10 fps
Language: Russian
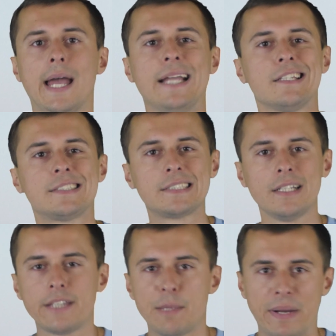Эти
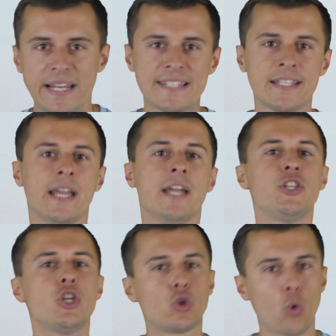ссылки полезны
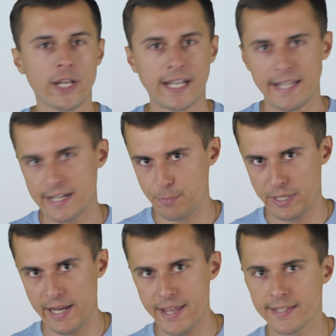не только для
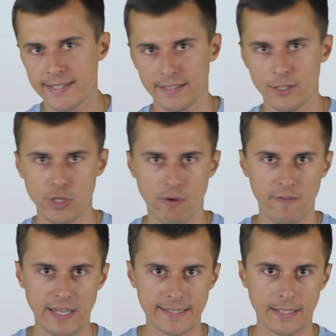распределения ссылочного
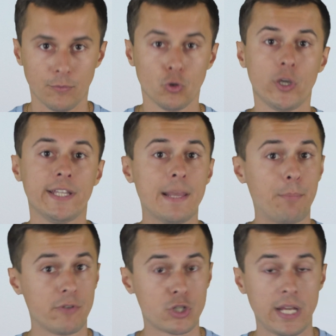веса, но и для
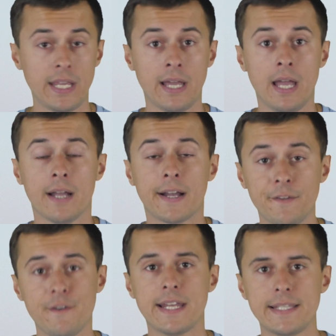повышения
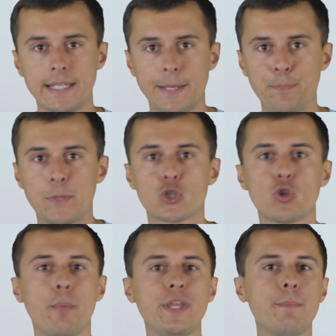конверсии.
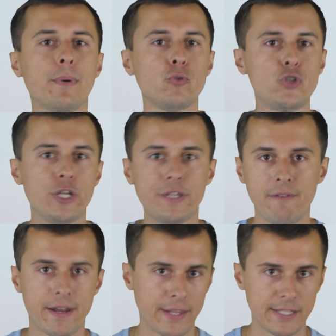Чтобы не получить
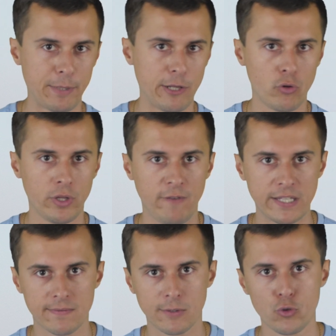неверно распределенный
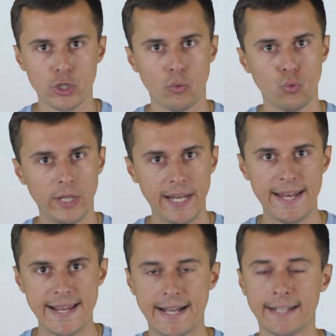вес в случае
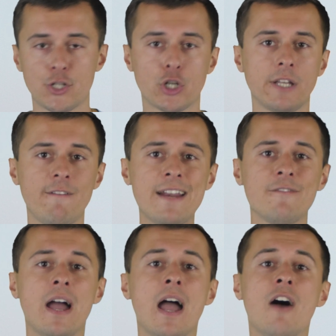удаления карточек
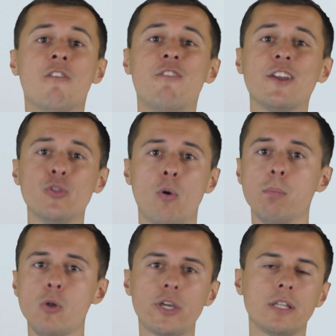товаров, в одном
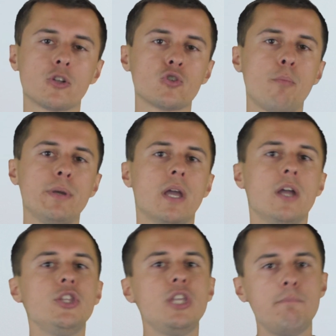блоке должно быть
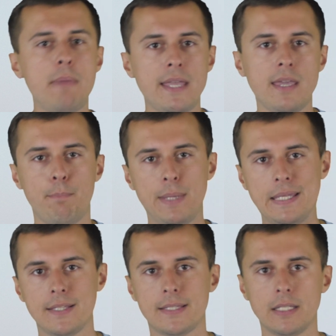не менее
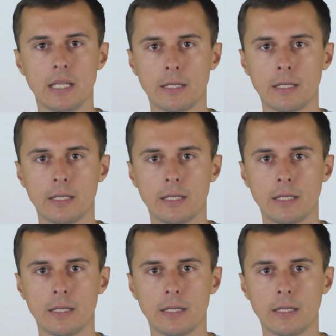5 ссылок.